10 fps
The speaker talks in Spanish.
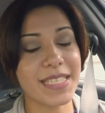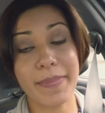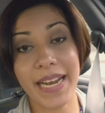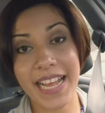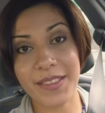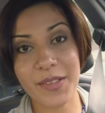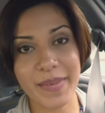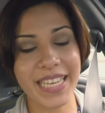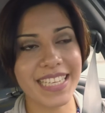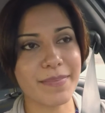
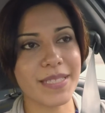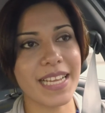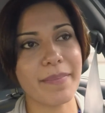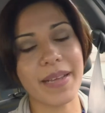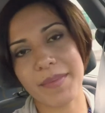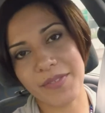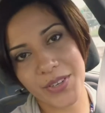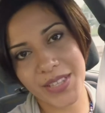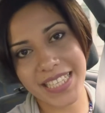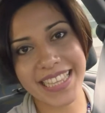esperándome, en especial para mi
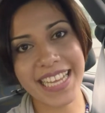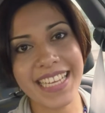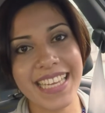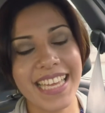Fionita,